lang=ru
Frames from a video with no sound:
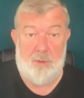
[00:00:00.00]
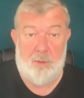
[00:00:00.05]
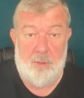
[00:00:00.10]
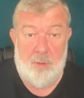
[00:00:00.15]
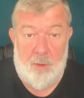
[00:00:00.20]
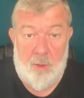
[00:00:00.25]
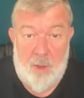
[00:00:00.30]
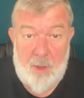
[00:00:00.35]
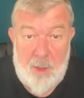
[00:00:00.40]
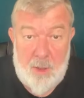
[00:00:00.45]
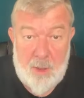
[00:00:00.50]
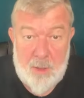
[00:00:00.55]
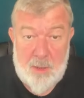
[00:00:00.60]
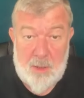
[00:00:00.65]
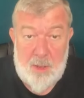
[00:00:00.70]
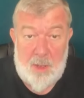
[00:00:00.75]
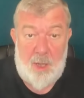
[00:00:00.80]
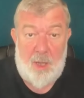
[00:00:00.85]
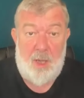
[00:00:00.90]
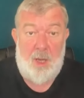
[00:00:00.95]
но
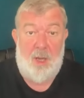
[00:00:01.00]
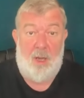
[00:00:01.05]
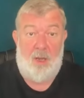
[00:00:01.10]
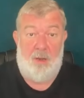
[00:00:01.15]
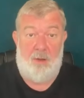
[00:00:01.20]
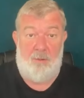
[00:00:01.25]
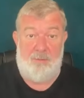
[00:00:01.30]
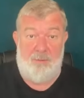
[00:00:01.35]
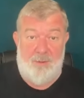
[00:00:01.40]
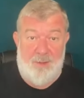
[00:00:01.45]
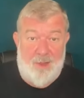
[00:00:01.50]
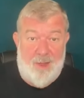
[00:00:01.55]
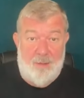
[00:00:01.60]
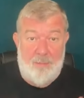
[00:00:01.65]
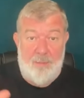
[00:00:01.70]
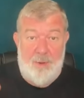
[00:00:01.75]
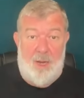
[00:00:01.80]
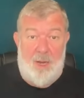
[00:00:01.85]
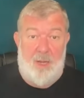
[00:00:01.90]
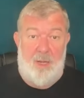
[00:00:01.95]
это в
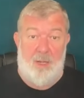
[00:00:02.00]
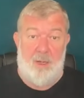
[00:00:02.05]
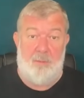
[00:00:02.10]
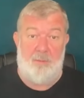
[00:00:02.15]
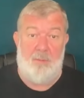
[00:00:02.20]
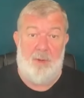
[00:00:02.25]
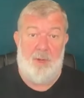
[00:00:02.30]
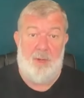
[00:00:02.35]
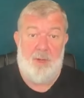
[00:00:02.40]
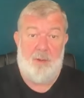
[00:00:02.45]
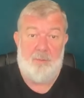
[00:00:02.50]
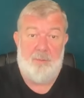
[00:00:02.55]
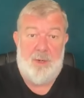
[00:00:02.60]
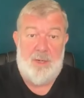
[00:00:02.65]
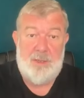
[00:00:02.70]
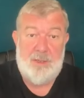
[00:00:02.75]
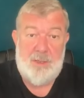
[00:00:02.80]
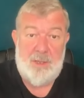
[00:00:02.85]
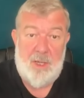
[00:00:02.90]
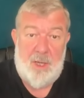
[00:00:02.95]
глобальном
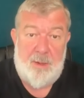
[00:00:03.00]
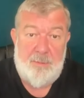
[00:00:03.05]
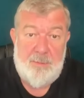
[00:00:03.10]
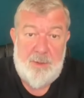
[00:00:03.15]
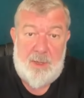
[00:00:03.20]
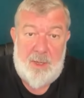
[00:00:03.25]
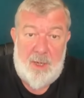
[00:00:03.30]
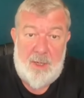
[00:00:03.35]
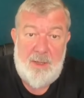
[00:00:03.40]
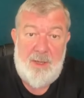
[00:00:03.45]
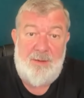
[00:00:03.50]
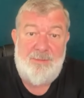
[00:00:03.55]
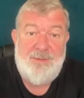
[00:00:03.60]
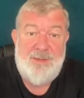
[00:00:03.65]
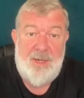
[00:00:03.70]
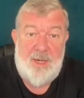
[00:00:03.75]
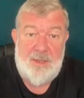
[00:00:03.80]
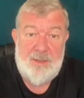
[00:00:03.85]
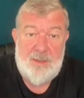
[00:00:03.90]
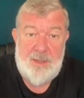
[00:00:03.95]
масштабе, когда
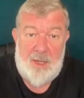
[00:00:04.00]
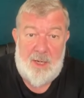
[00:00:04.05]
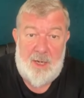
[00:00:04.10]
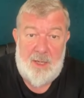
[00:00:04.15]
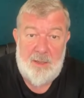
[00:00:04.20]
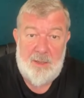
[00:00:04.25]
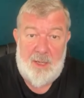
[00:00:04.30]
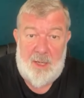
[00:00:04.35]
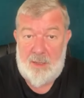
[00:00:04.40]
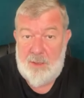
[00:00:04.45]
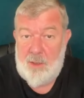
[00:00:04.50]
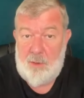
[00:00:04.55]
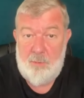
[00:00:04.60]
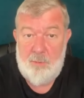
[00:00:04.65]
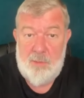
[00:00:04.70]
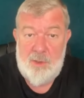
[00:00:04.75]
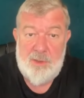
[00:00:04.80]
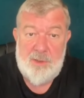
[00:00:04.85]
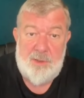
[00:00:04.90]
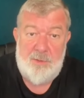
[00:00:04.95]
вся страна, да у
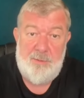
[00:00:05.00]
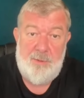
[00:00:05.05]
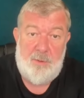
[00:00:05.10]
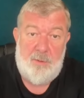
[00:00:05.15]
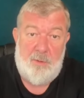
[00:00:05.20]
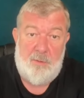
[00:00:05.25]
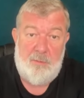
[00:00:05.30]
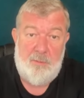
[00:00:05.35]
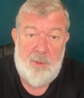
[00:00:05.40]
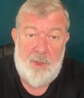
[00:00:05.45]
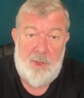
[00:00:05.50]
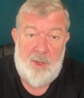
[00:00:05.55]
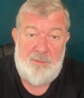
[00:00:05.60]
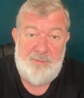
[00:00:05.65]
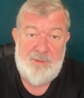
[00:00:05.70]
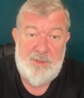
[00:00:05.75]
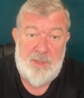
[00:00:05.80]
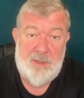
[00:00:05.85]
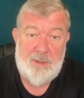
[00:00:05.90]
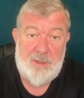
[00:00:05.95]
большевиков была вся